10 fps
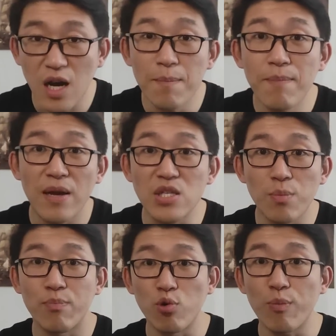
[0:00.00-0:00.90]
根本
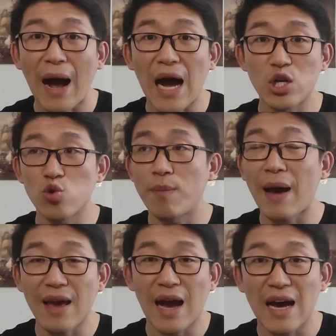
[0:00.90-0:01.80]
就不怕说
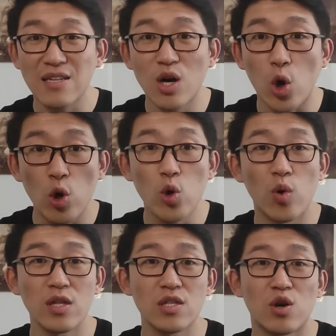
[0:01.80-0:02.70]
麦卡瑟回
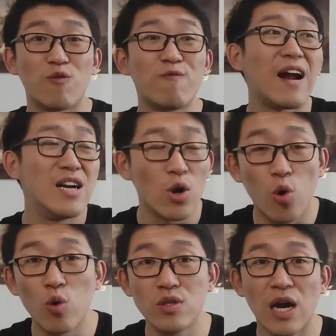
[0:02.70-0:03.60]
国的时候万人
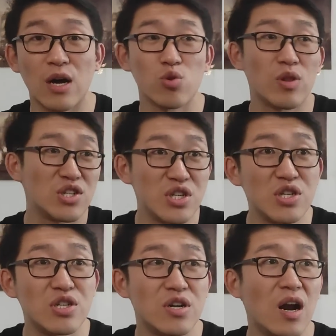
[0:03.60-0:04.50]
空巷对他
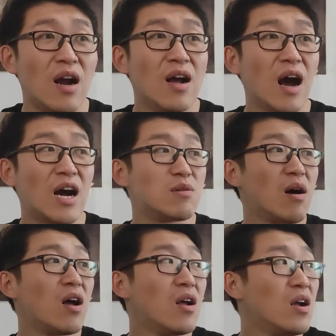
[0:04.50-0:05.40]
支持啊什
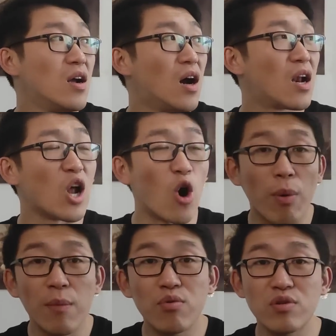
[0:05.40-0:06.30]
么啊老
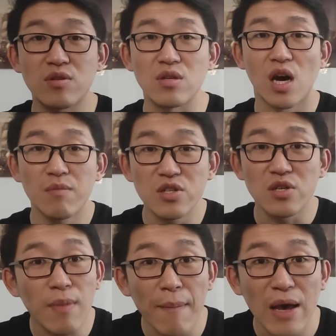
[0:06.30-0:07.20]
兵不死他们只
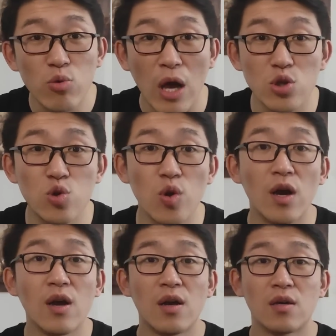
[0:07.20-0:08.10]
是慢慢远
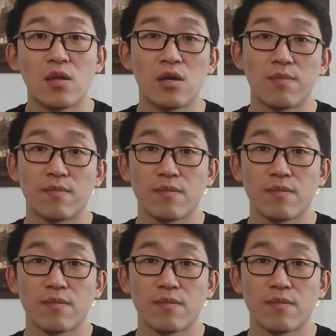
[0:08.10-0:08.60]
去那，